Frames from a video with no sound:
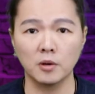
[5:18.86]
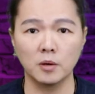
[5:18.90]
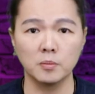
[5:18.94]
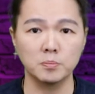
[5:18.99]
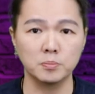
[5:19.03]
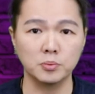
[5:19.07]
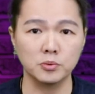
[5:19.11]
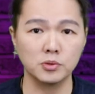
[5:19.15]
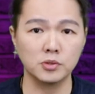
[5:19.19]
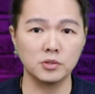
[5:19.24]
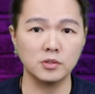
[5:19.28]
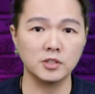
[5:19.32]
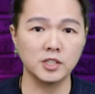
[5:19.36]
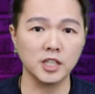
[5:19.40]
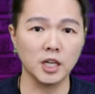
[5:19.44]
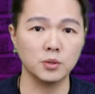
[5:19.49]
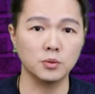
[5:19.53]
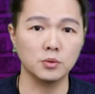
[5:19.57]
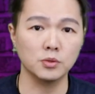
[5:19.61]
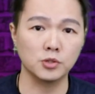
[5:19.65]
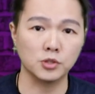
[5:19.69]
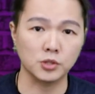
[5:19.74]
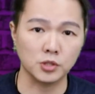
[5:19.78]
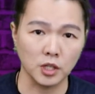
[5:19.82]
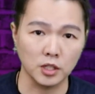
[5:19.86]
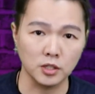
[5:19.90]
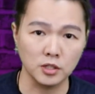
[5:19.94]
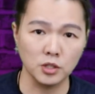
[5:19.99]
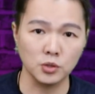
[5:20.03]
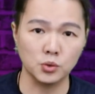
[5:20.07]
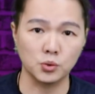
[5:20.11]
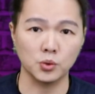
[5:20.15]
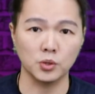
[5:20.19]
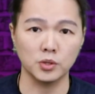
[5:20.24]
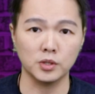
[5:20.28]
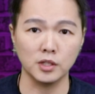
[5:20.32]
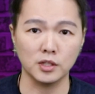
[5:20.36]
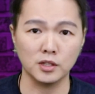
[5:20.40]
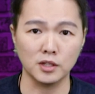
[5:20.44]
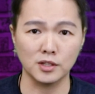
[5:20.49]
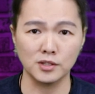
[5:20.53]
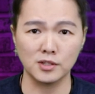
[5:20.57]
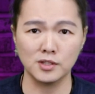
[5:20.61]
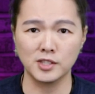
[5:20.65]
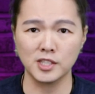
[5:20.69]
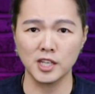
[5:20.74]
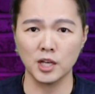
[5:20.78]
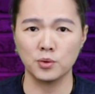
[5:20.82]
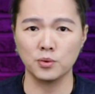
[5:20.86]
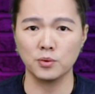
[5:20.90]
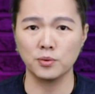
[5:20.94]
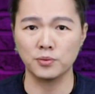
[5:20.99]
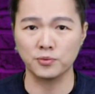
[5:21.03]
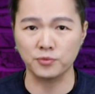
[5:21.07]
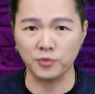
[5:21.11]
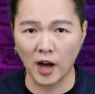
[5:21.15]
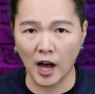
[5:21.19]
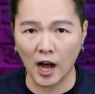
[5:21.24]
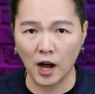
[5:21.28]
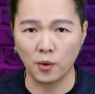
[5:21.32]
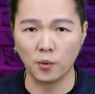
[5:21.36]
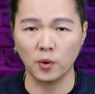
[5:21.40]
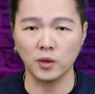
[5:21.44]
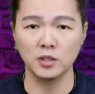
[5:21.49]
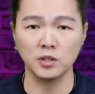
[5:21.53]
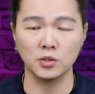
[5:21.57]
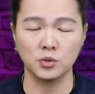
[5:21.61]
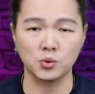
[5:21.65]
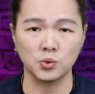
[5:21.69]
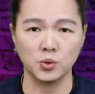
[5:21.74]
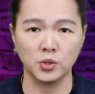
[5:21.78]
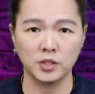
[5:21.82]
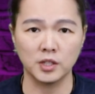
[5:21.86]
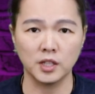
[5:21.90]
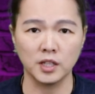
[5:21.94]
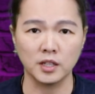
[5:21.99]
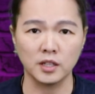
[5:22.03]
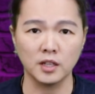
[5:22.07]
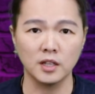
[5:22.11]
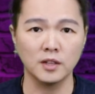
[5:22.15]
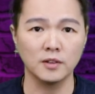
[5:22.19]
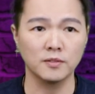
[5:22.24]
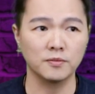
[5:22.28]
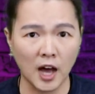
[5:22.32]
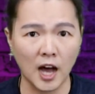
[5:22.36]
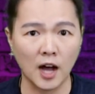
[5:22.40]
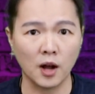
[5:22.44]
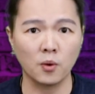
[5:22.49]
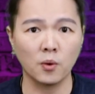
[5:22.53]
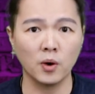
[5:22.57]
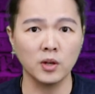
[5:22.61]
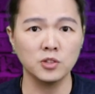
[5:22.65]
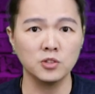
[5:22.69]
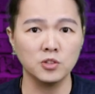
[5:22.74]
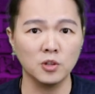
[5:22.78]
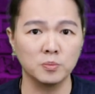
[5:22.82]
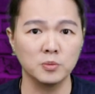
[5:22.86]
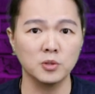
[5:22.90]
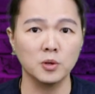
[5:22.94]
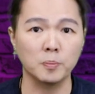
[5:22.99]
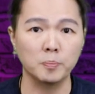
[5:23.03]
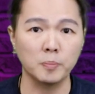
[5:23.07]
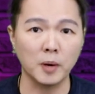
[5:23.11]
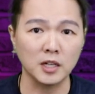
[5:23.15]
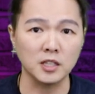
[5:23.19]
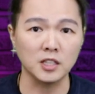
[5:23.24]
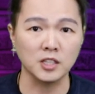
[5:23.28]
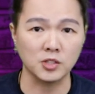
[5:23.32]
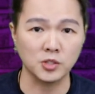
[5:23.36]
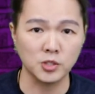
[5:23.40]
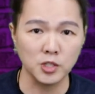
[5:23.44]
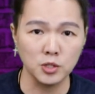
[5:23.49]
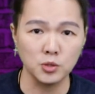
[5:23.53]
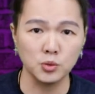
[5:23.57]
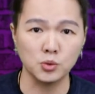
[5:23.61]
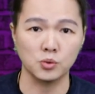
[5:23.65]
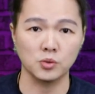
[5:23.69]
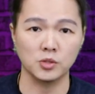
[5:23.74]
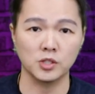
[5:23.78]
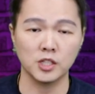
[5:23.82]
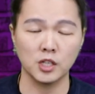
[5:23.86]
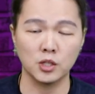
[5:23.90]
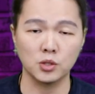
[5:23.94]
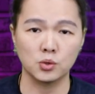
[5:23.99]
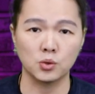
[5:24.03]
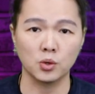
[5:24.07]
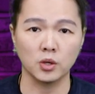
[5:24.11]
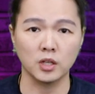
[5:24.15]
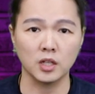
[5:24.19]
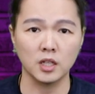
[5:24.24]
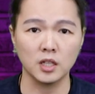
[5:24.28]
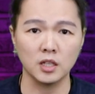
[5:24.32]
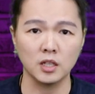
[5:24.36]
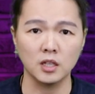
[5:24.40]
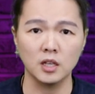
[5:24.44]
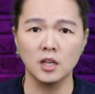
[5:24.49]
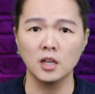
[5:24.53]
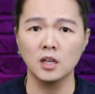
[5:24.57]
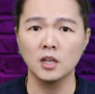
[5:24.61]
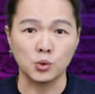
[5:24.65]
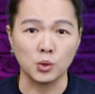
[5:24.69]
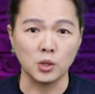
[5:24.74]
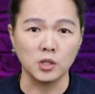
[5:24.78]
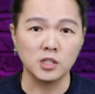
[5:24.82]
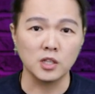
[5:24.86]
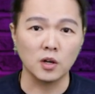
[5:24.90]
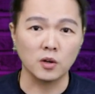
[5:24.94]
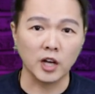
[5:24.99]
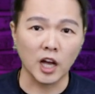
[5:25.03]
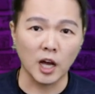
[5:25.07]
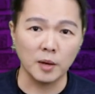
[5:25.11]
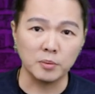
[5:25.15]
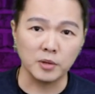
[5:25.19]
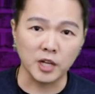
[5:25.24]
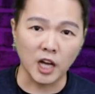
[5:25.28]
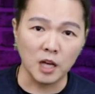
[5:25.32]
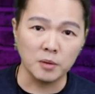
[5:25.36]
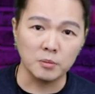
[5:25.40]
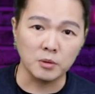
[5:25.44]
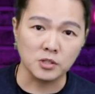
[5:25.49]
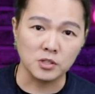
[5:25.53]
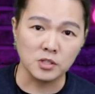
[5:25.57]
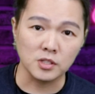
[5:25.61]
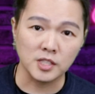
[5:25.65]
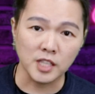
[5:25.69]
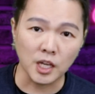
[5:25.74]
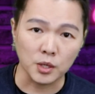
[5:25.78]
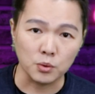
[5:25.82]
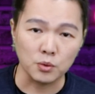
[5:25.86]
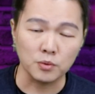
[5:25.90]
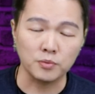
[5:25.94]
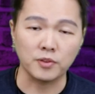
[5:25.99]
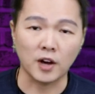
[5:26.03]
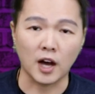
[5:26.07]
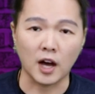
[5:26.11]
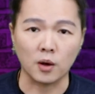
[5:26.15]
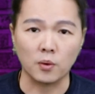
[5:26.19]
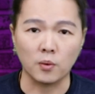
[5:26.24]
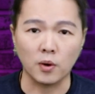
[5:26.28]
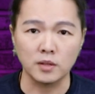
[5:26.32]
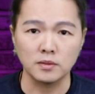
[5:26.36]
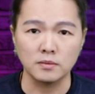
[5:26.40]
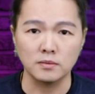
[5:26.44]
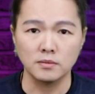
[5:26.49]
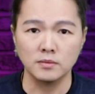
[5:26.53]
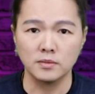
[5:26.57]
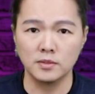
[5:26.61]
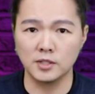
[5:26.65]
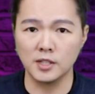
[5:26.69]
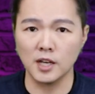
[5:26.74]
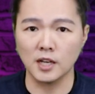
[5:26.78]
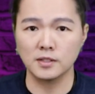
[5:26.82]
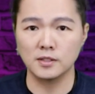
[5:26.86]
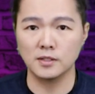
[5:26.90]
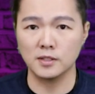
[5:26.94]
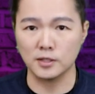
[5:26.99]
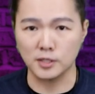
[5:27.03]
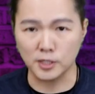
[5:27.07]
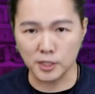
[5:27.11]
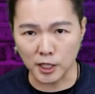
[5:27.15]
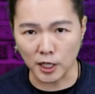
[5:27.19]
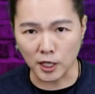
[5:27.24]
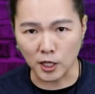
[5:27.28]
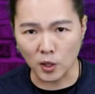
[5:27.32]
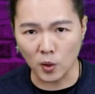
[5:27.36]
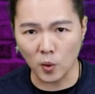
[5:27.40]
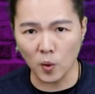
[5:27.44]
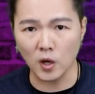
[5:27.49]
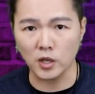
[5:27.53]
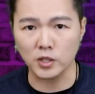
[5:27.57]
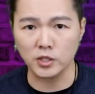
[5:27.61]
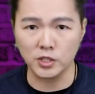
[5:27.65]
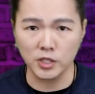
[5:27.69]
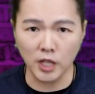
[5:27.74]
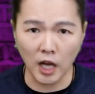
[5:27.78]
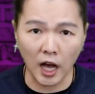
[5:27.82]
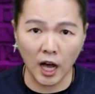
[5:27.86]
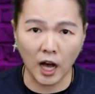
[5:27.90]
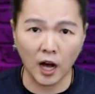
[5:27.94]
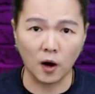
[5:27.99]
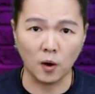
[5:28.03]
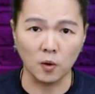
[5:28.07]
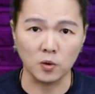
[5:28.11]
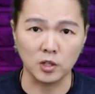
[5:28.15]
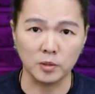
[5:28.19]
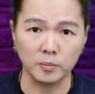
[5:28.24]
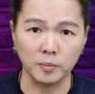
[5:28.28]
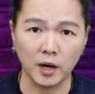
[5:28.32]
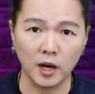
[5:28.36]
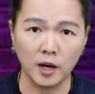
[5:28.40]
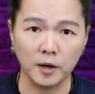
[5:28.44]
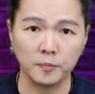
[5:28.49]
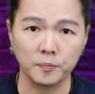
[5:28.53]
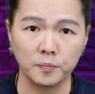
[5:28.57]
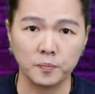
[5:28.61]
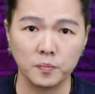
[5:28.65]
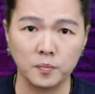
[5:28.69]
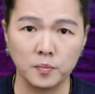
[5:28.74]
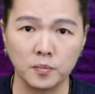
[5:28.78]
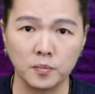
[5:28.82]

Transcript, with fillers: 门，不是在于神的决定，而是在于法官的决定。法官有没有帮你争取这些权利？学校开不开门，是在于法官。这样子的情况是好的吗？